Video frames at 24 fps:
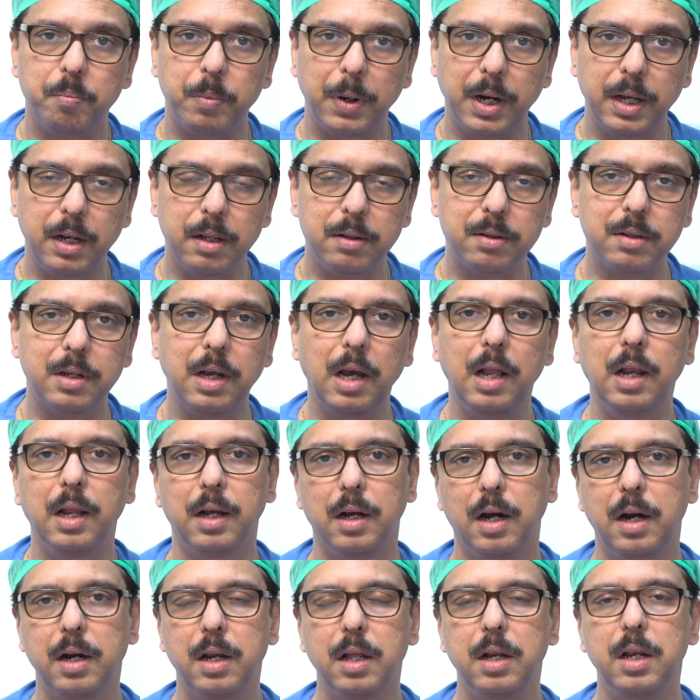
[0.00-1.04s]
పైన
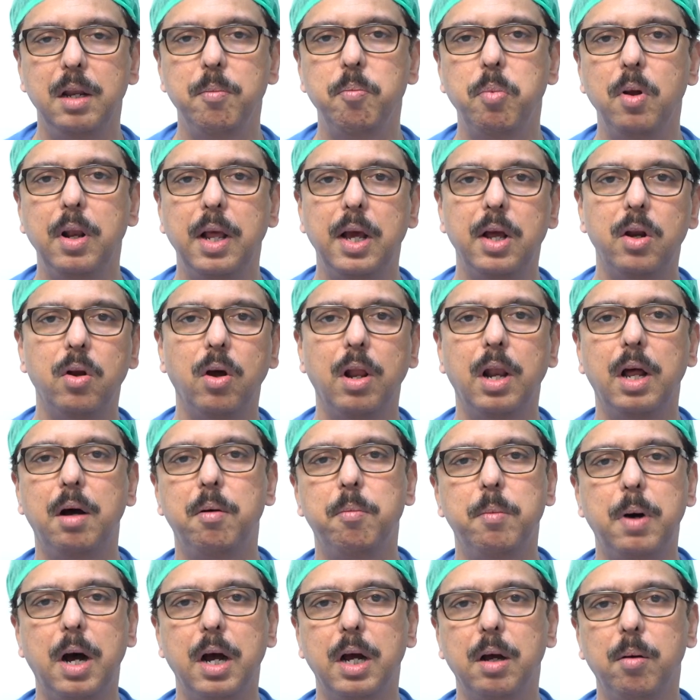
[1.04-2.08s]
స్కేలింగ్ అంటే నిప్పుల ఏరియాల
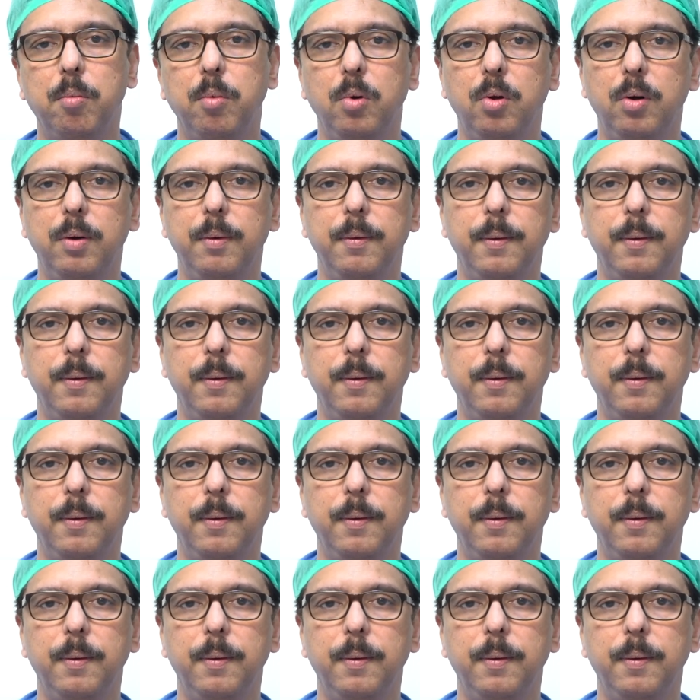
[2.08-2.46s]
భాగంలో